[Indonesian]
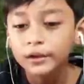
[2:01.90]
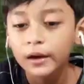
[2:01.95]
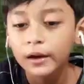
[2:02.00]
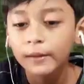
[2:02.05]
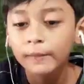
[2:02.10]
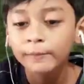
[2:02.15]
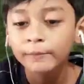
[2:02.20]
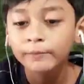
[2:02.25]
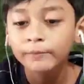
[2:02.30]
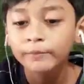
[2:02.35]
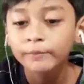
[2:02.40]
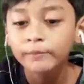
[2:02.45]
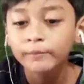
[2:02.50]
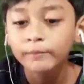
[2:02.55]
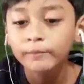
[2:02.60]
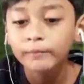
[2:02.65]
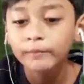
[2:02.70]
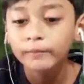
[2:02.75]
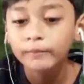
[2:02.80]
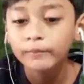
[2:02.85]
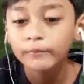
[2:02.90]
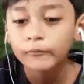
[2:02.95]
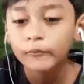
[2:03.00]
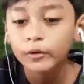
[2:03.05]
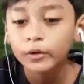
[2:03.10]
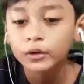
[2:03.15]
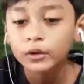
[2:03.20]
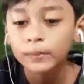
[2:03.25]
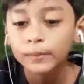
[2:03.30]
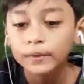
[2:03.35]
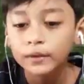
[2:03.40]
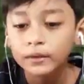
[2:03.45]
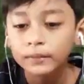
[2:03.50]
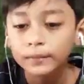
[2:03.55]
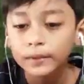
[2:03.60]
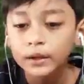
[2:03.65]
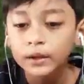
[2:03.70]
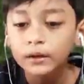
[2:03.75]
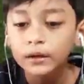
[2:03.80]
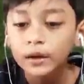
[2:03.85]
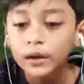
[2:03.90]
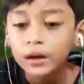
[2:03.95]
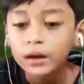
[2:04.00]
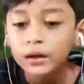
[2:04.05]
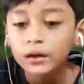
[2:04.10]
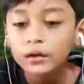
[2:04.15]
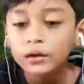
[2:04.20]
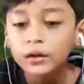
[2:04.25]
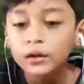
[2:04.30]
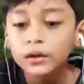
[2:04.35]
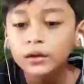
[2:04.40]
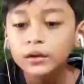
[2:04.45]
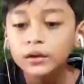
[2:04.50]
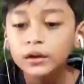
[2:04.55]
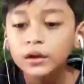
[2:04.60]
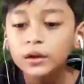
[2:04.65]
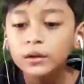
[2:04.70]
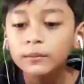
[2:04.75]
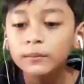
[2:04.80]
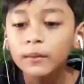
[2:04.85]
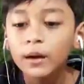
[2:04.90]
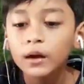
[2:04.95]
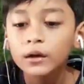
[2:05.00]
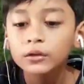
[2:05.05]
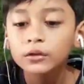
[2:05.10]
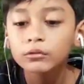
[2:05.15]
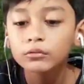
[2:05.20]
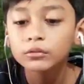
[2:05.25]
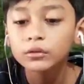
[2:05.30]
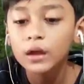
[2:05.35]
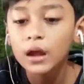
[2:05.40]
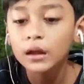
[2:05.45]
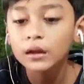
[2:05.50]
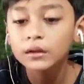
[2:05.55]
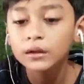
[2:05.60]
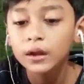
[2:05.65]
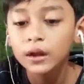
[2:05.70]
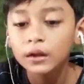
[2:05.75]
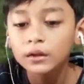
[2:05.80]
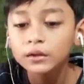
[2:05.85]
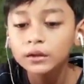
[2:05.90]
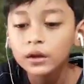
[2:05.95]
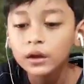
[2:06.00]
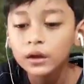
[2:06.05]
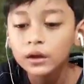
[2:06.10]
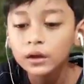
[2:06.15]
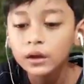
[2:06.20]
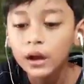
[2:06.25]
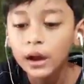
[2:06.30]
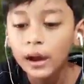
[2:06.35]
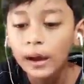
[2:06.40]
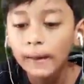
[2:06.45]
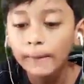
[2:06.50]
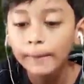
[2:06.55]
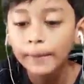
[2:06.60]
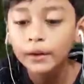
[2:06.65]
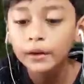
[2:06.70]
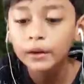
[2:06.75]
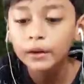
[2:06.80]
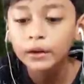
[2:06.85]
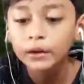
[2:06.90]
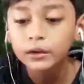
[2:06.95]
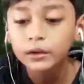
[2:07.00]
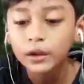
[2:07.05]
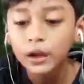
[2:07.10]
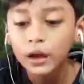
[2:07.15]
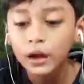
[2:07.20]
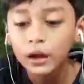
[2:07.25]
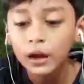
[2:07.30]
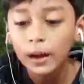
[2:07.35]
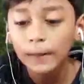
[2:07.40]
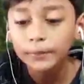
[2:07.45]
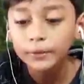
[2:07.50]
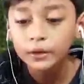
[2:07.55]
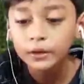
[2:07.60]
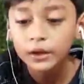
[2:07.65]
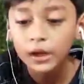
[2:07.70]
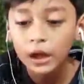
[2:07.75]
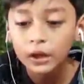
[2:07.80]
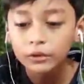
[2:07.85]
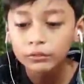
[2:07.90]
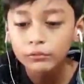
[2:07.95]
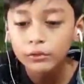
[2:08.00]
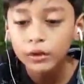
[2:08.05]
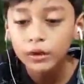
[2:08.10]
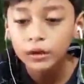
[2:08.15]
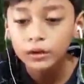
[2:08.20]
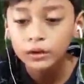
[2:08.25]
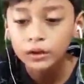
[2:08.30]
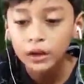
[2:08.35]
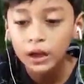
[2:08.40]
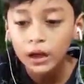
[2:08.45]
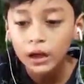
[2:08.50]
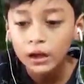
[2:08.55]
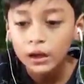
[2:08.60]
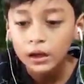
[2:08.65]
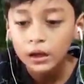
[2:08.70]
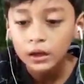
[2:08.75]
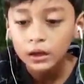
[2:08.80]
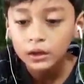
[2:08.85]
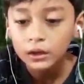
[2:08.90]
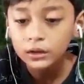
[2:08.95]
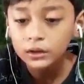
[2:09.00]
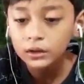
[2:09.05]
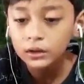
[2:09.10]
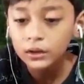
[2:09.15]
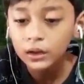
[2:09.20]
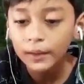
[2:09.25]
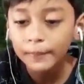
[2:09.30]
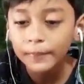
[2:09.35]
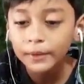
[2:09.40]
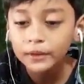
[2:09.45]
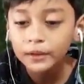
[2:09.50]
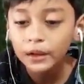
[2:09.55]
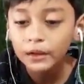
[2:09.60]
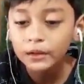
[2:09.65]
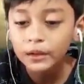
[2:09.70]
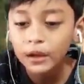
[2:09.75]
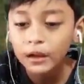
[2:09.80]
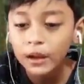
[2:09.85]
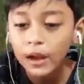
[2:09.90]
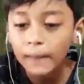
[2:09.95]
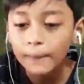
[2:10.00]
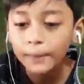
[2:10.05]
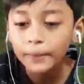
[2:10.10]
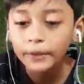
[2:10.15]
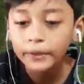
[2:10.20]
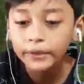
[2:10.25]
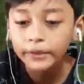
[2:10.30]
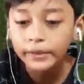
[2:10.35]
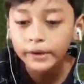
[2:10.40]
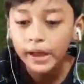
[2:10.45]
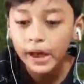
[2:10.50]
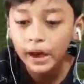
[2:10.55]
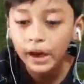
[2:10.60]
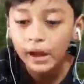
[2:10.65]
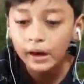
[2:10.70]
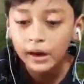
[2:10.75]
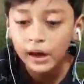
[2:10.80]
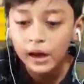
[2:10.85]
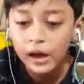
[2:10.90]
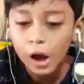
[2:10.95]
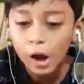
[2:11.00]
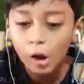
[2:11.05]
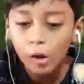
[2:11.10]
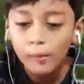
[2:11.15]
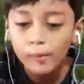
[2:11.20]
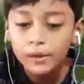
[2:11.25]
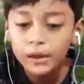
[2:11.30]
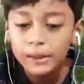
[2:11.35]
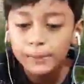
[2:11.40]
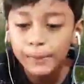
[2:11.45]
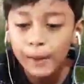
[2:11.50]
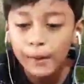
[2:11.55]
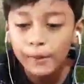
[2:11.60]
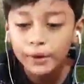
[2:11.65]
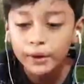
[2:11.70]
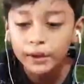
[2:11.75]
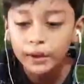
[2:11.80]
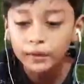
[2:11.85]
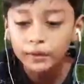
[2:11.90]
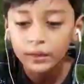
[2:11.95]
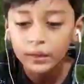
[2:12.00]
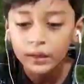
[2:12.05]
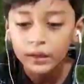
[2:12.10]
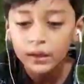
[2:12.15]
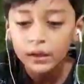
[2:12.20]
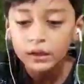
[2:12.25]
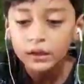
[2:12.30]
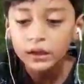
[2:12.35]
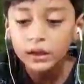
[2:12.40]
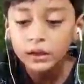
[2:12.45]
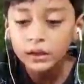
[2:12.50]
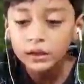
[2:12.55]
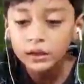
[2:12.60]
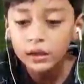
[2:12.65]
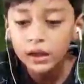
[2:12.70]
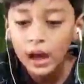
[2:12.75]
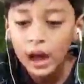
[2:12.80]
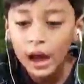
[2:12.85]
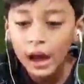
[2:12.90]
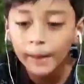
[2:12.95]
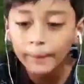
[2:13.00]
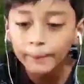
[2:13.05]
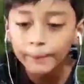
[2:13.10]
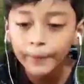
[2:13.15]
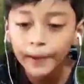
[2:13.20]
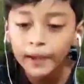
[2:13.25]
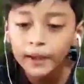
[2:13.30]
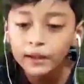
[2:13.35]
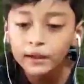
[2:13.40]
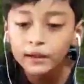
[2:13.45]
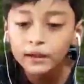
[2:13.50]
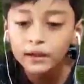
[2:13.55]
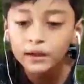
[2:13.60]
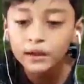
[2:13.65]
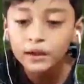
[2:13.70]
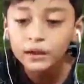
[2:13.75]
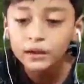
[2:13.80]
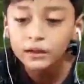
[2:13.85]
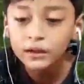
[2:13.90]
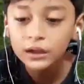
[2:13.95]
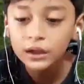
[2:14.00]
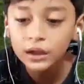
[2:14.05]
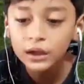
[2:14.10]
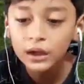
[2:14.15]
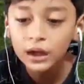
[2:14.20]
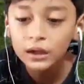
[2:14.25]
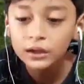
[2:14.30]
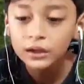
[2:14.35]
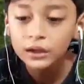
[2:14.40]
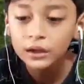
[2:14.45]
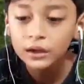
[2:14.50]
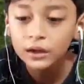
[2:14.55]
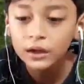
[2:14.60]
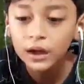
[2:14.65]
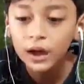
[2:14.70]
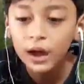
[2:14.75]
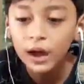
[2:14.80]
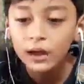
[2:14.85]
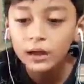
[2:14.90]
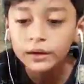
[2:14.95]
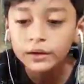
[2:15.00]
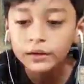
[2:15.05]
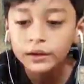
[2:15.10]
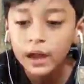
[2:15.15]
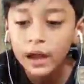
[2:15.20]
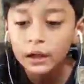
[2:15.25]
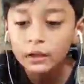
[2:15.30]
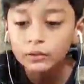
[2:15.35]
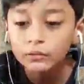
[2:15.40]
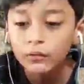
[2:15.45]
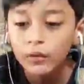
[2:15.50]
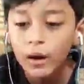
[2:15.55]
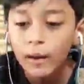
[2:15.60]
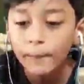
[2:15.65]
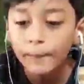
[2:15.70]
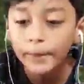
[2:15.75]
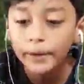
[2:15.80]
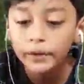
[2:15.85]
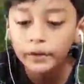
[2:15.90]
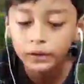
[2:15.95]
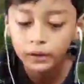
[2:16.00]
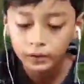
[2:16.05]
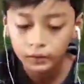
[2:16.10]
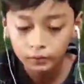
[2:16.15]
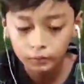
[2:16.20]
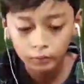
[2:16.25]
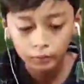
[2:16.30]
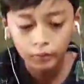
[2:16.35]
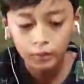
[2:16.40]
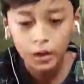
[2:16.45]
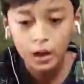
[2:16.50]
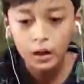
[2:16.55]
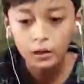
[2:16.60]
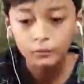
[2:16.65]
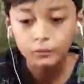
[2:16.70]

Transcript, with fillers: ayo sini ya elah orang ngasih ngebakar nih guys ya elah weh jangan ciuman ayo ikut aku asik keluar dari kandang terus kita taruh dalam mesinnya banyak kan kalau kapan-kapan kayak gini ya guys ya